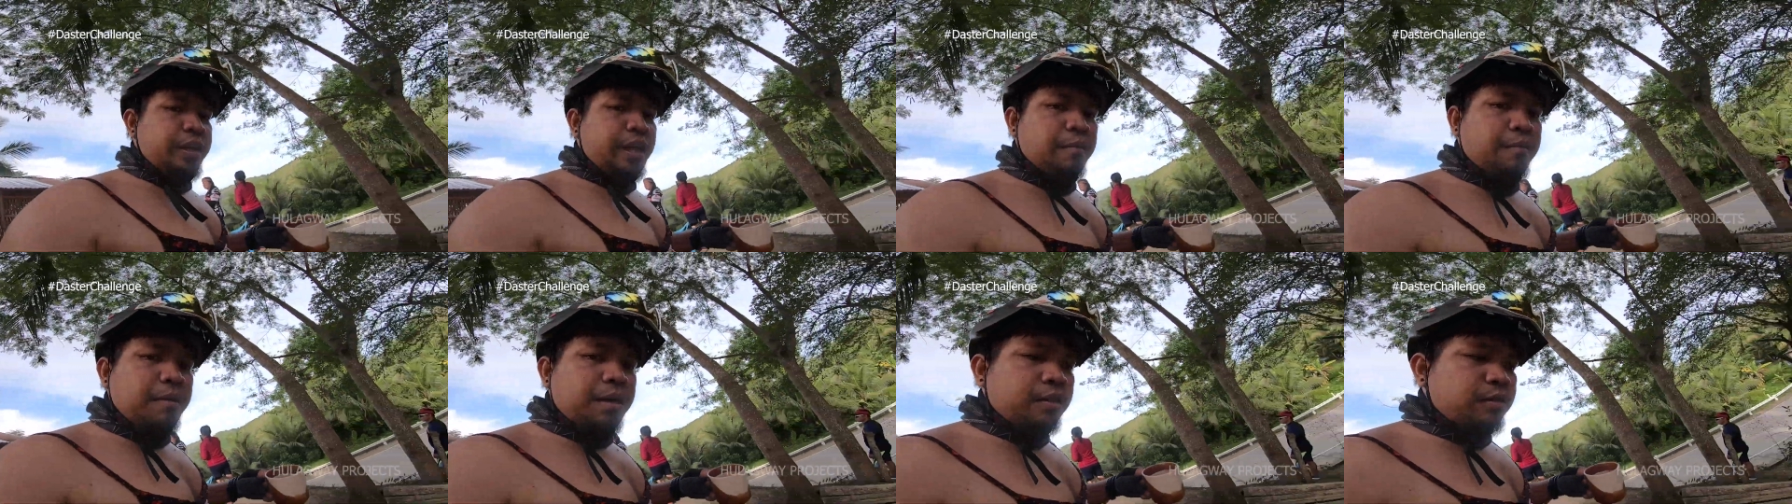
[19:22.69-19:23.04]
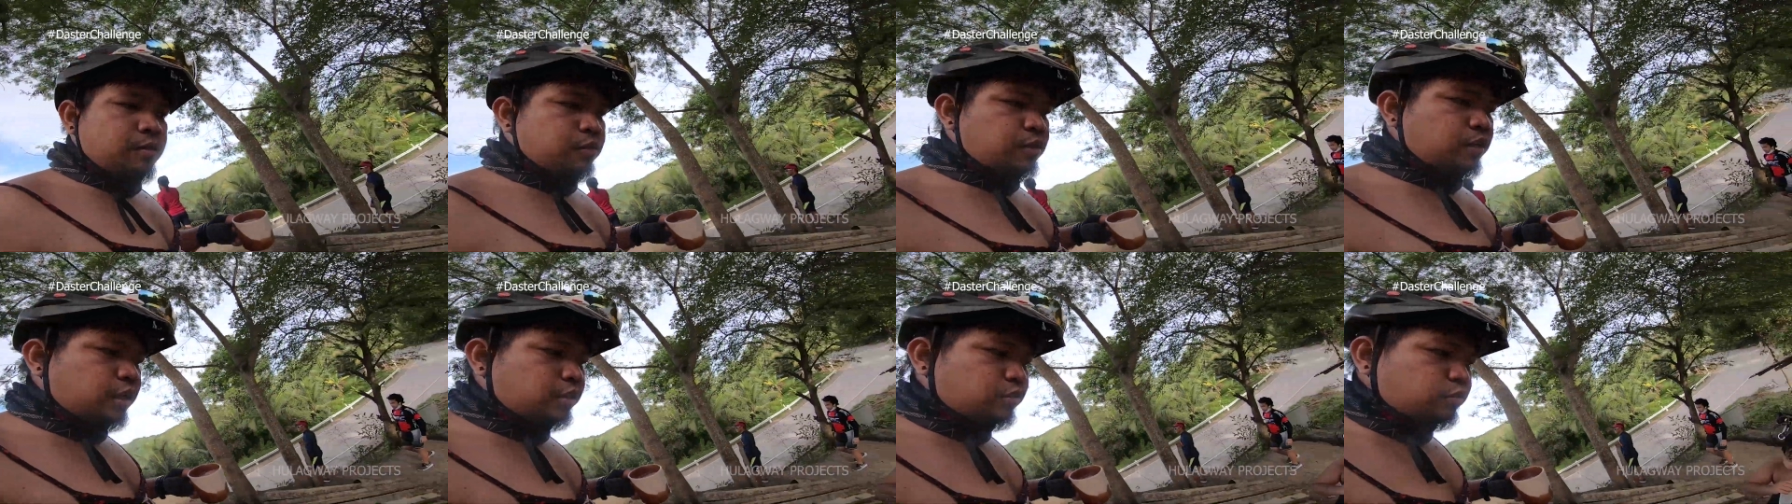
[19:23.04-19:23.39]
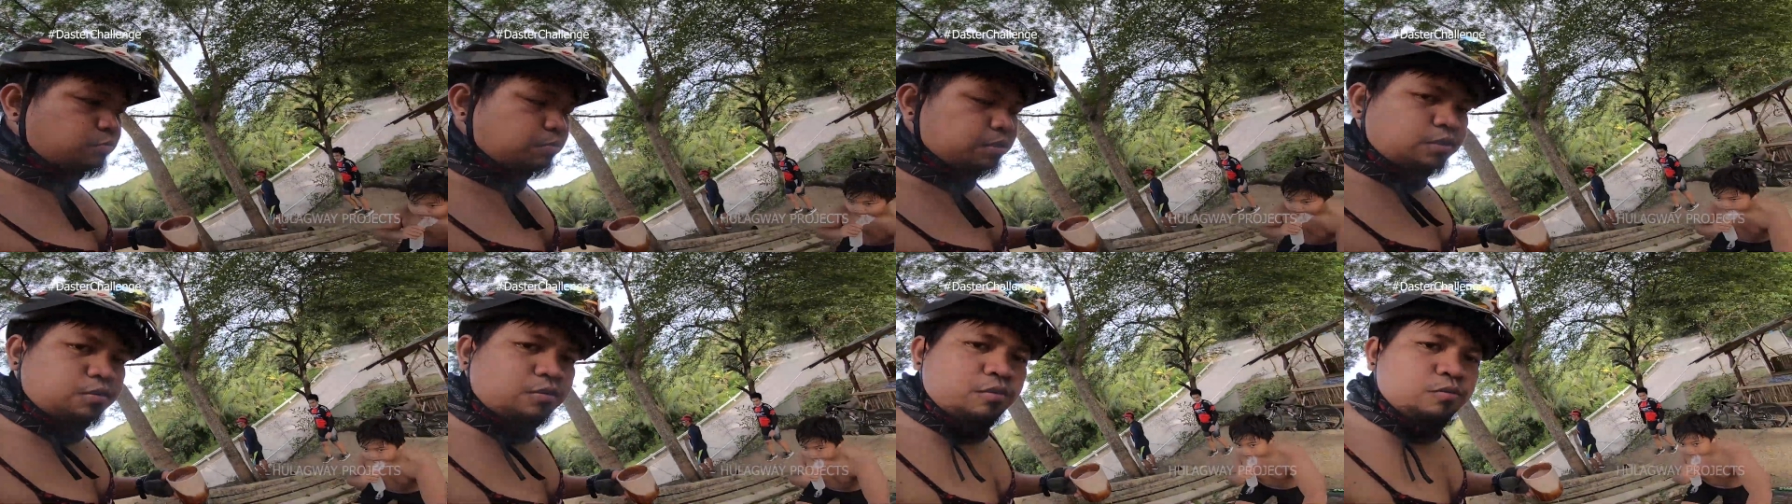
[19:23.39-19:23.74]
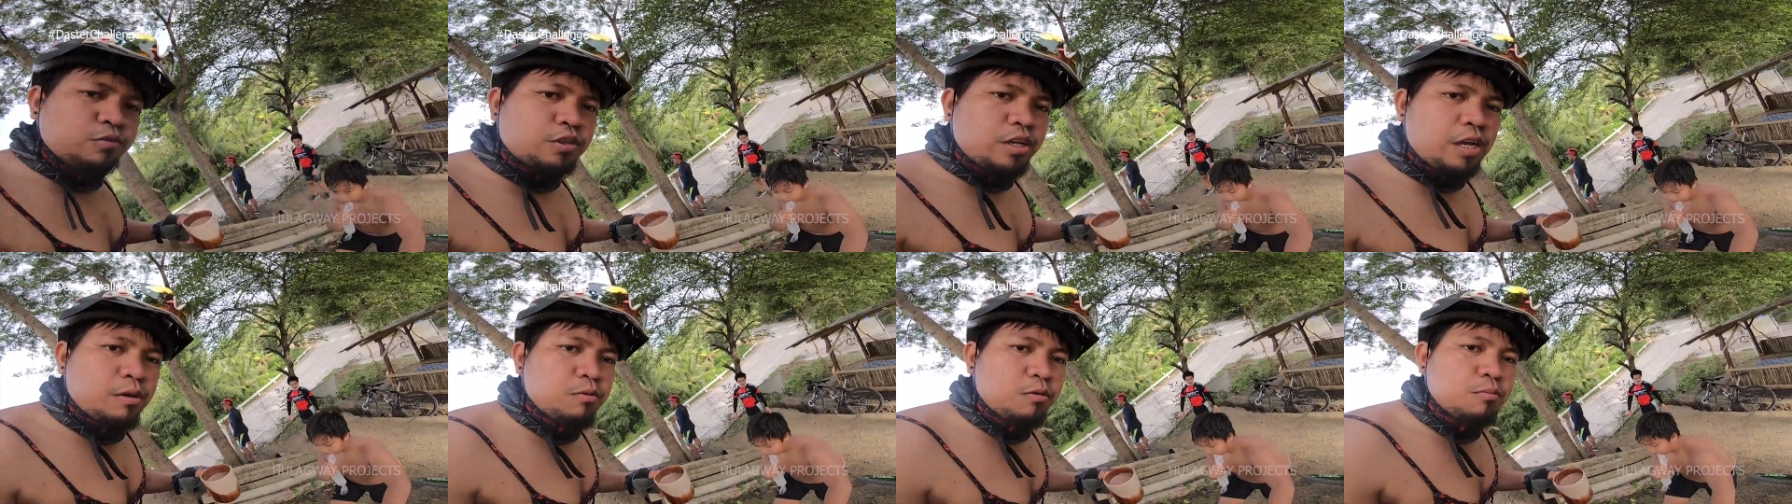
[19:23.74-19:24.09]
Unya mat, unsa ito masul
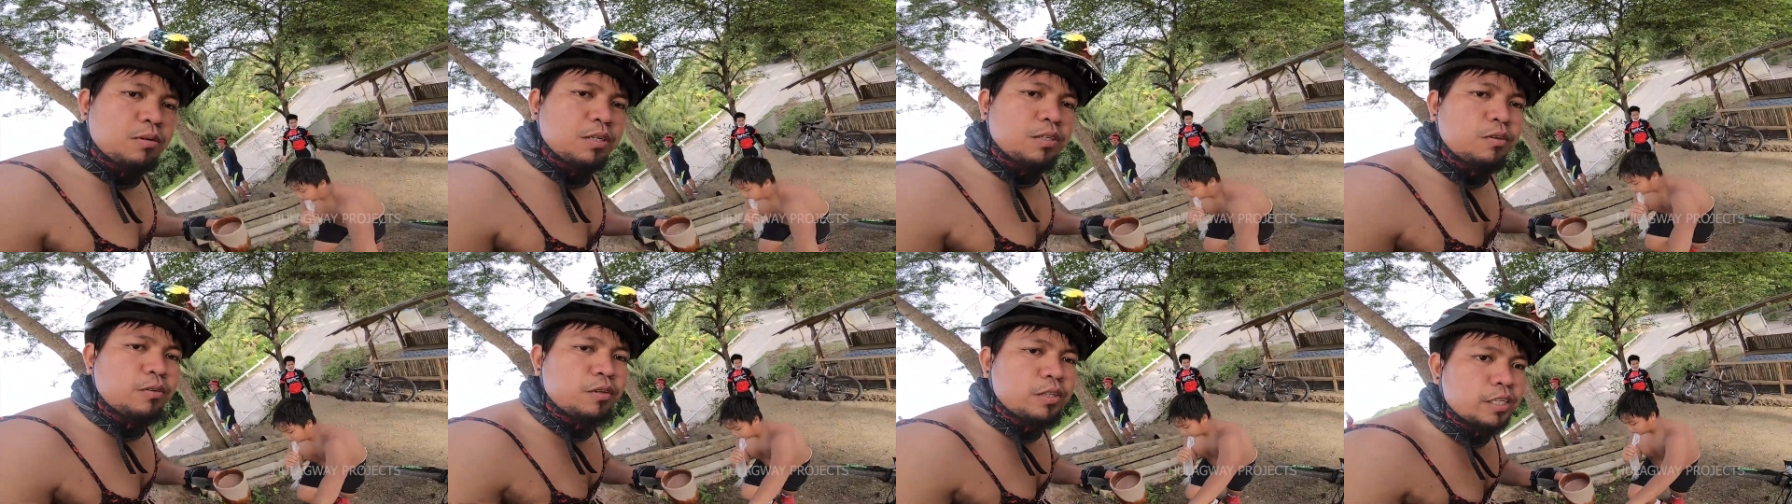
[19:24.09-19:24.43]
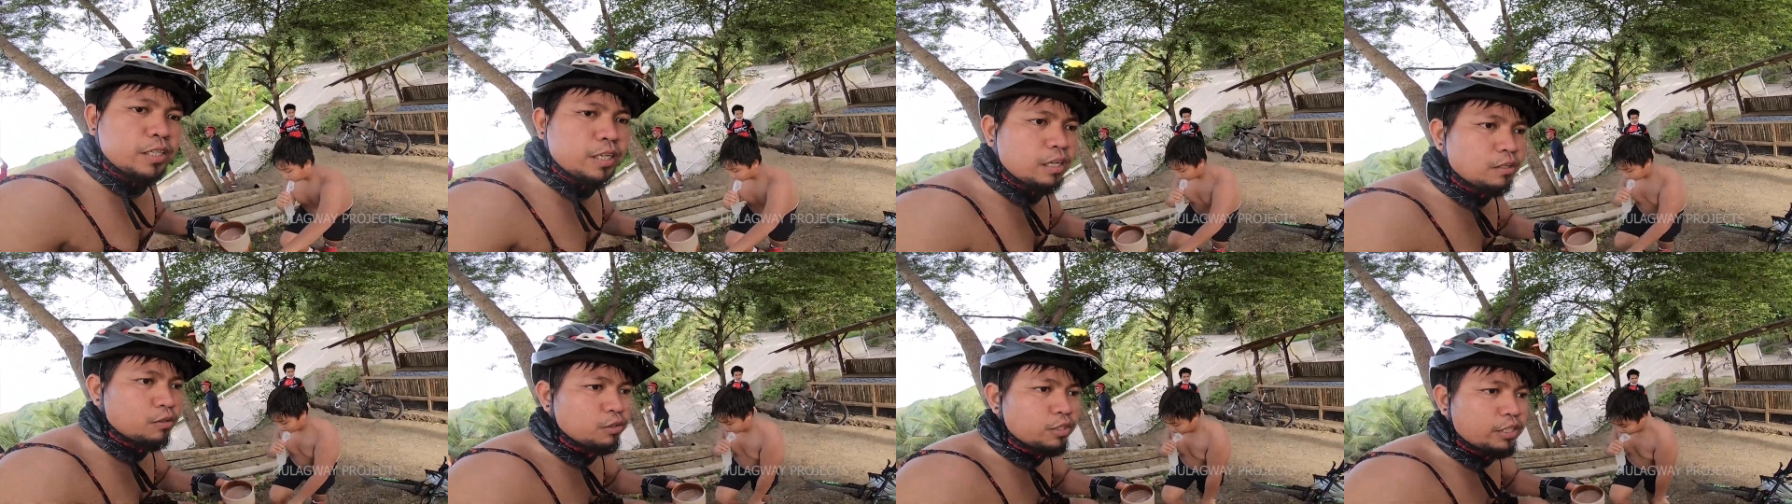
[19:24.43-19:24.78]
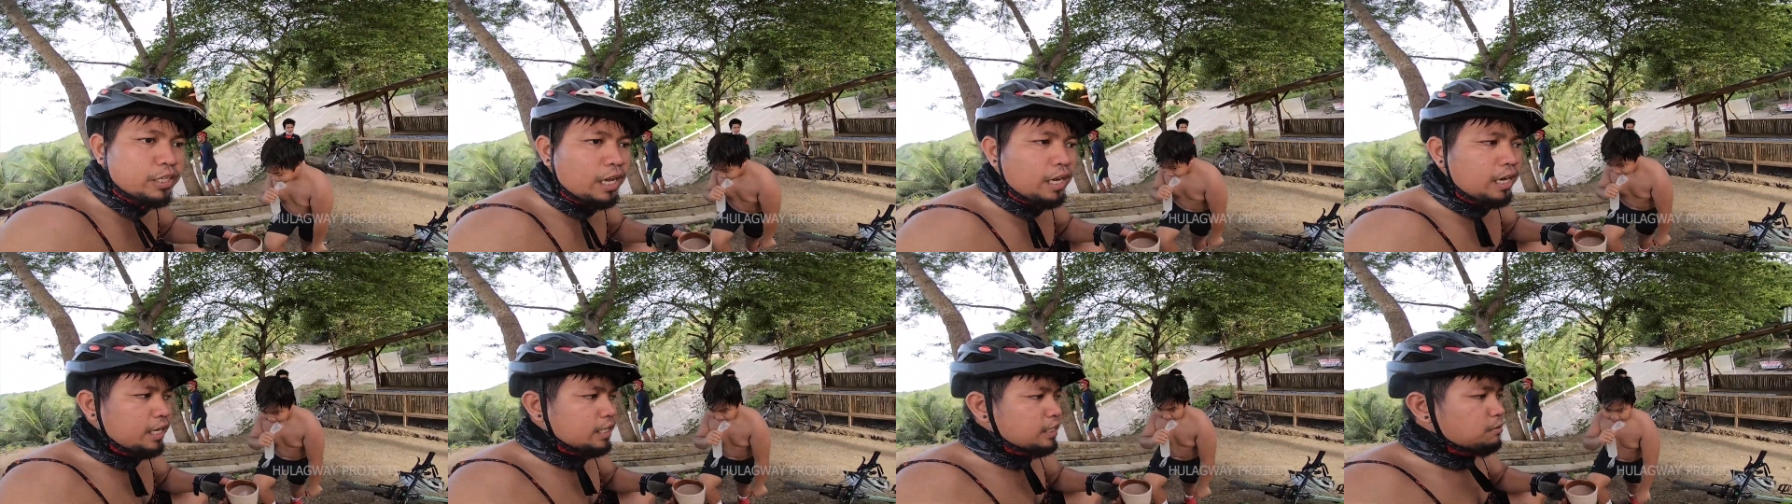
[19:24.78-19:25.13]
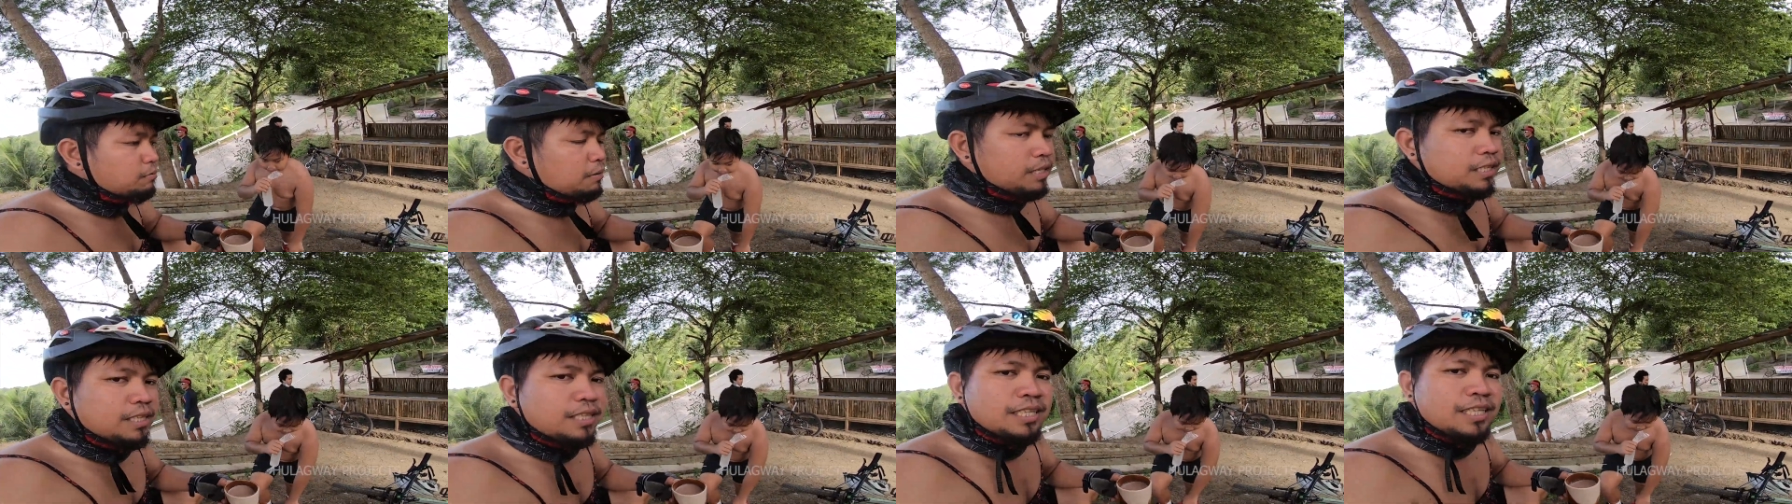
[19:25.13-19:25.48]
unsa imong masulti sa atong challenge
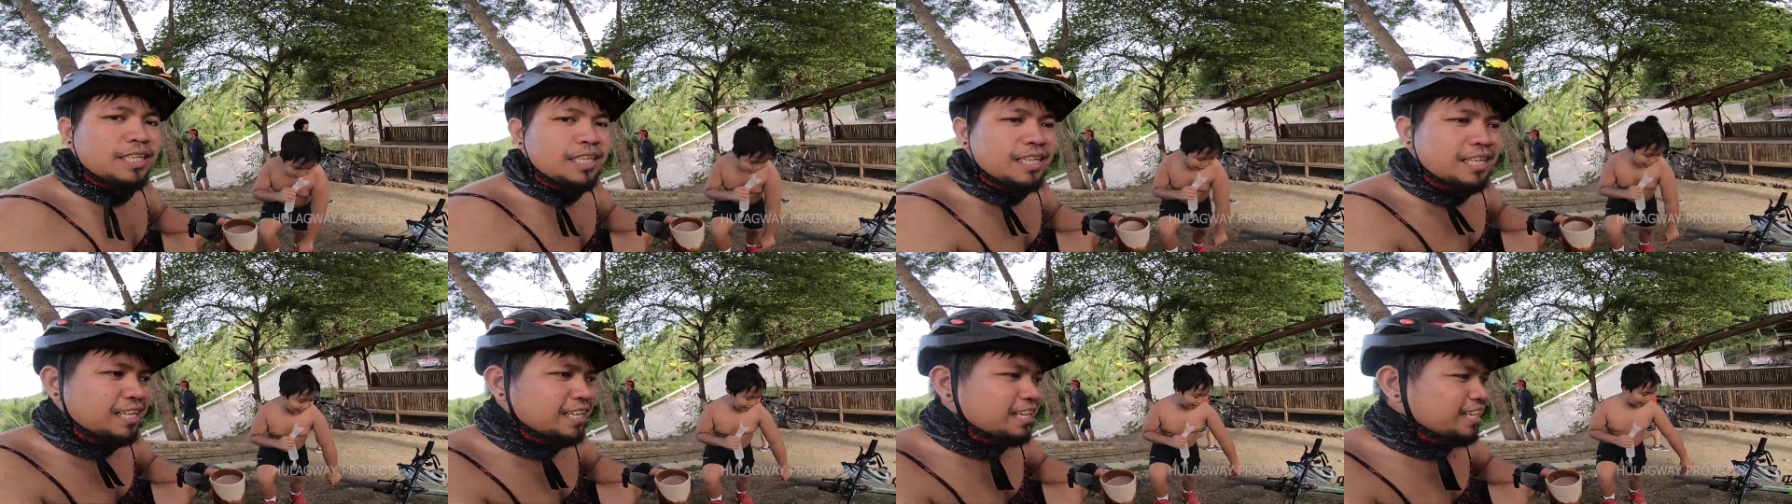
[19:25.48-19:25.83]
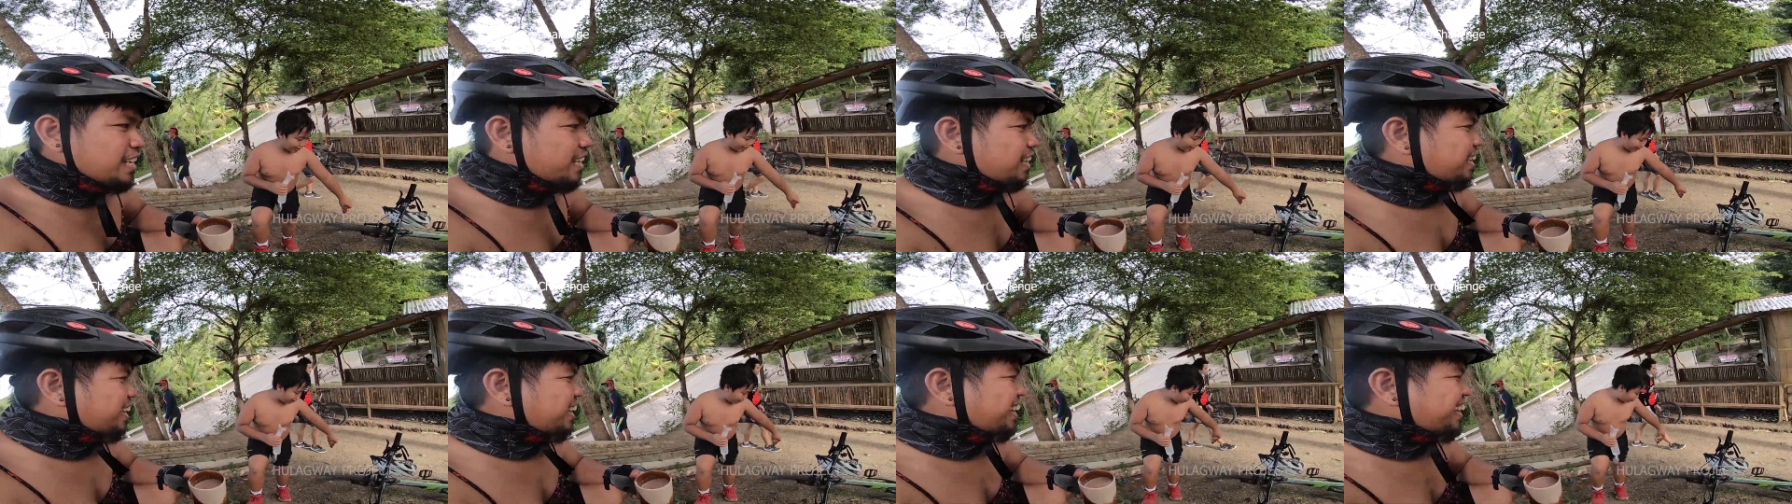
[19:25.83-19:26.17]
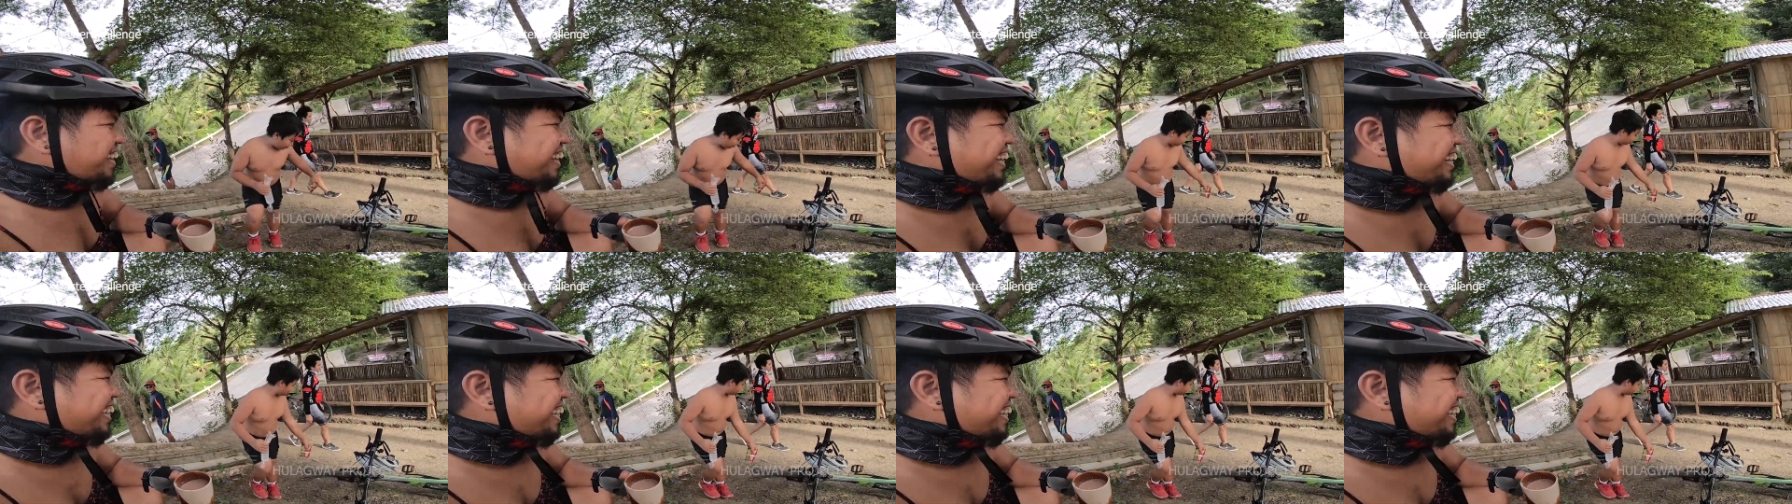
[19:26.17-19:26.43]
mat? Okay kayo.